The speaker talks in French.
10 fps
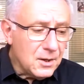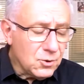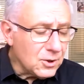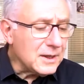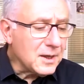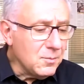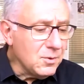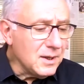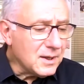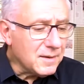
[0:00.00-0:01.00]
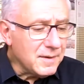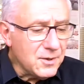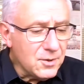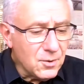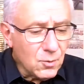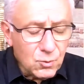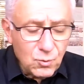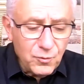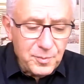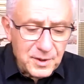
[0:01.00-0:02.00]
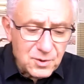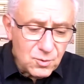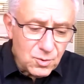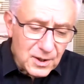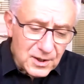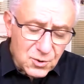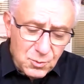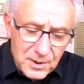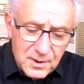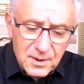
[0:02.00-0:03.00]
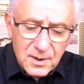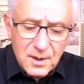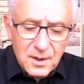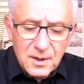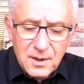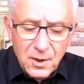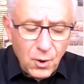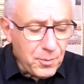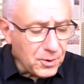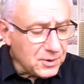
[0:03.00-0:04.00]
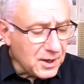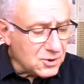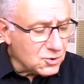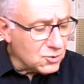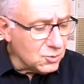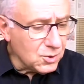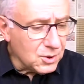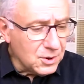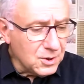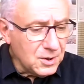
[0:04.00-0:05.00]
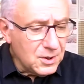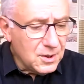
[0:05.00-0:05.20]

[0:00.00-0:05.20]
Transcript: Dans la tribune des travailleurs, on trouve bien sûr la suite des reportages sur euh,